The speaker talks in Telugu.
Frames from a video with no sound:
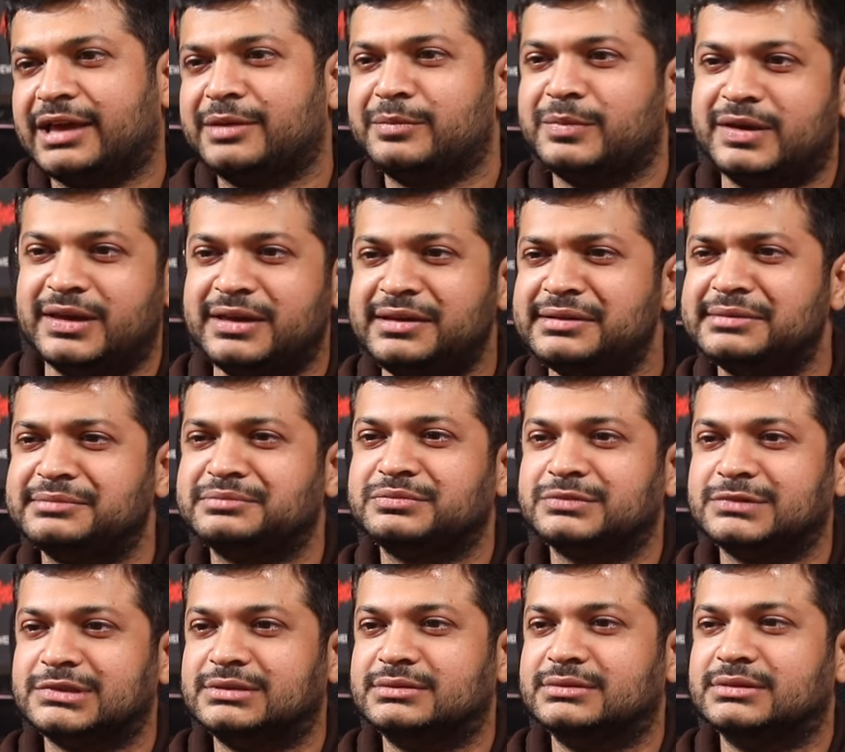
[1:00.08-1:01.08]
టైంకి
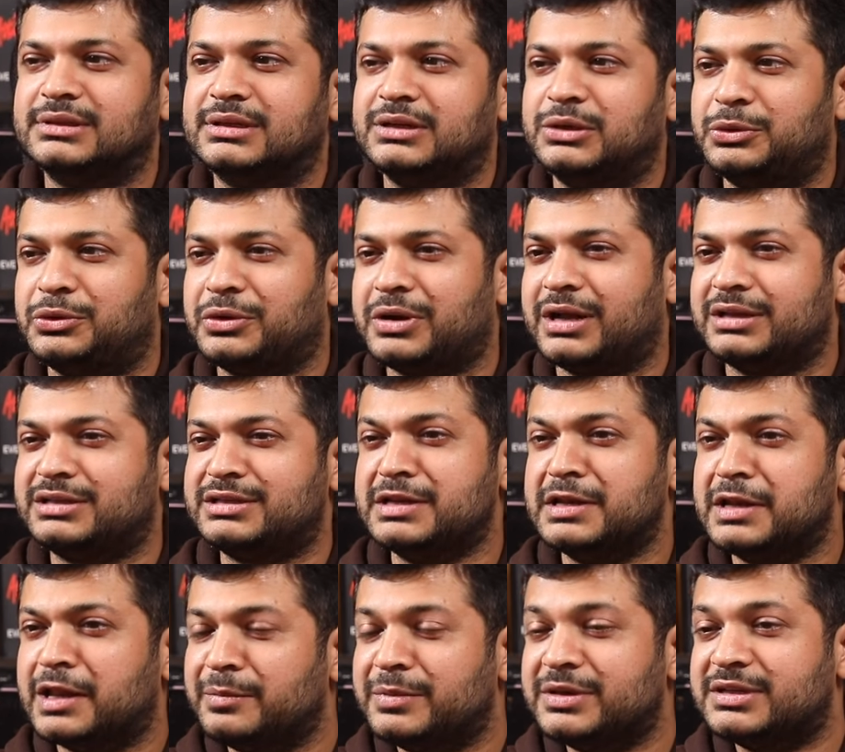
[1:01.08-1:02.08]
ఒక
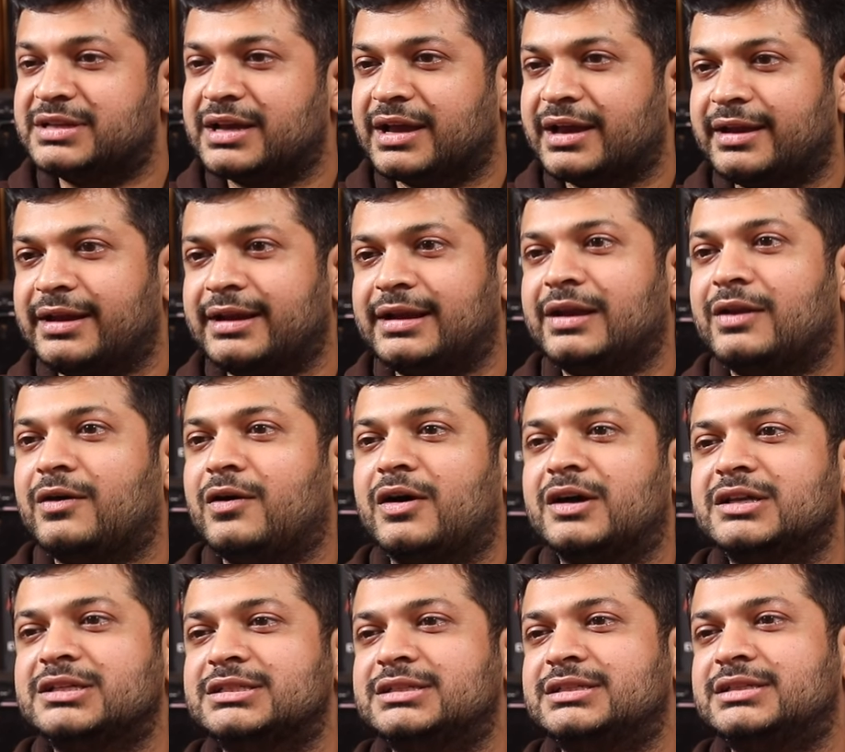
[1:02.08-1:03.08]
చిన్న మిస్టేక్ అయినా ఇట్లా
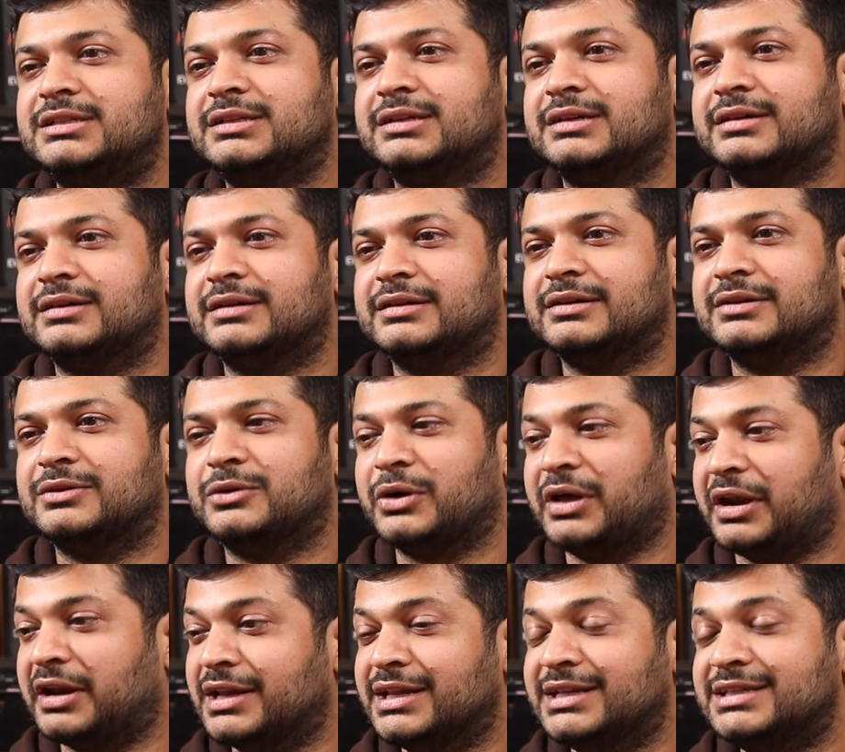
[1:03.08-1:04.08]
కాస్ట్ ఒక
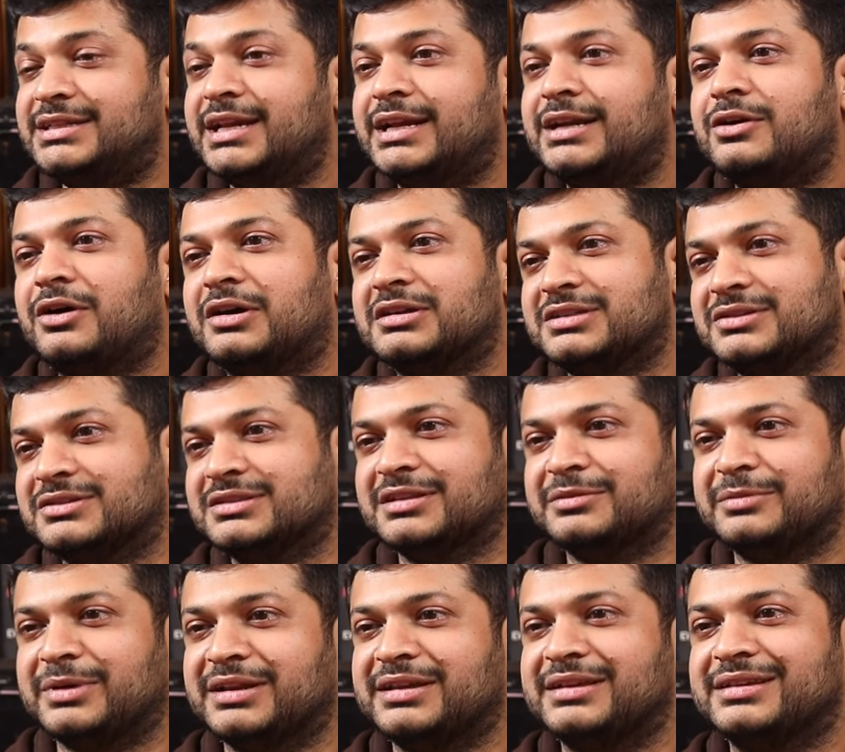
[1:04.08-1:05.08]
రిలీజ్ డేట్ కాస్ట్
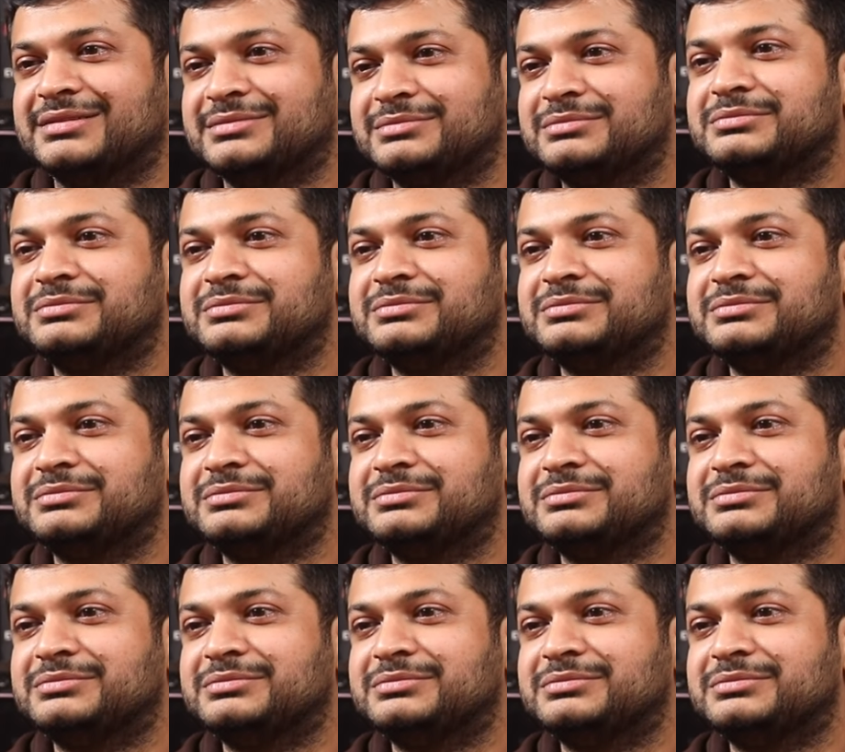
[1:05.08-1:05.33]
అవుతుంది మనకి